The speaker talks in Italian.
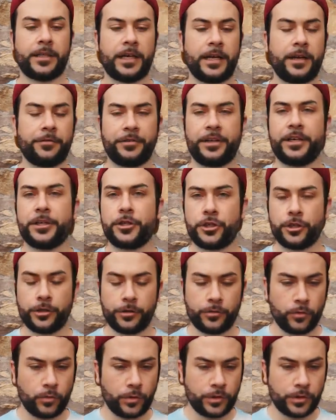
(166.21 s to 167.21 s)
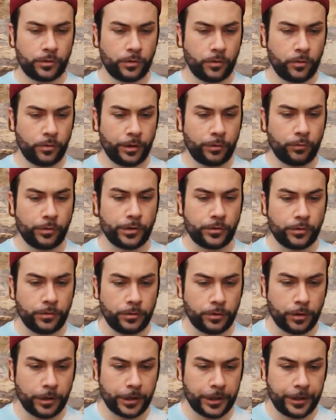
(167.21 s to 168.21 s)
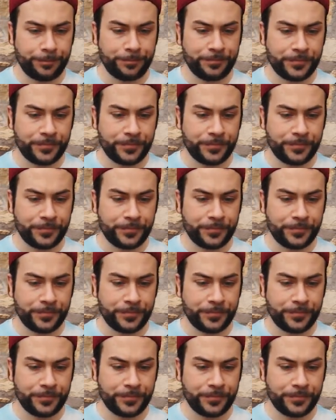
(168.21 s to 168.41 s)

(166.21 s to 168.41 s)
Alla fine scelgo questo qui, questo Doggy,